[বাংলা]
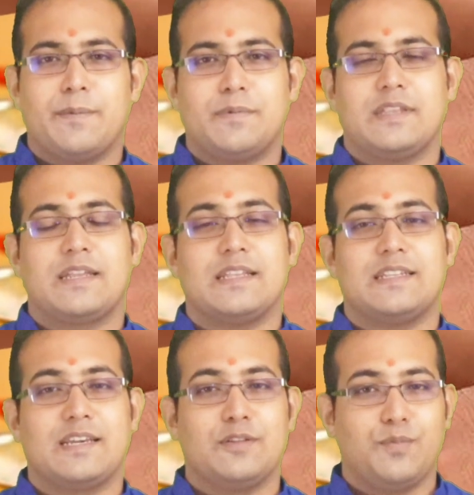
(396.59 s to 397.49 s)
আপনাদের
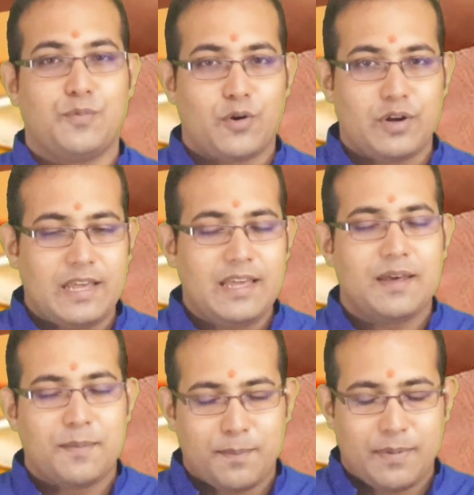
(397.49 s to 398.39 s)
ক্ষেত্রে কিন্তু বন্ডিং
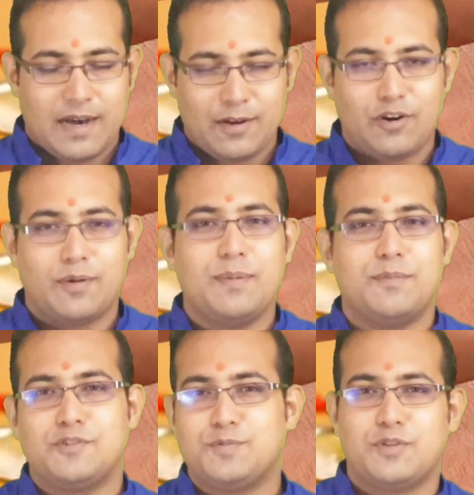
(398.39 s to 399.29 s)
ভালো হবে
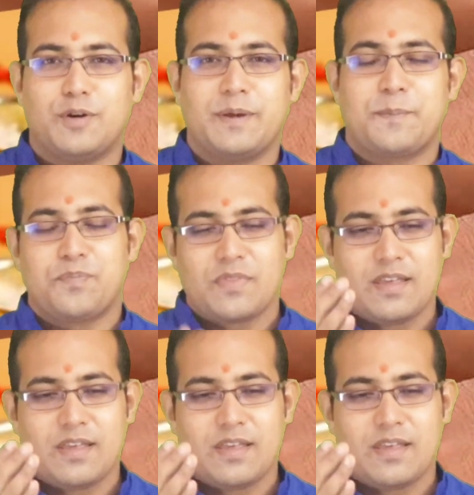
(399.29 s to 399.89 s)
মজবুত হবে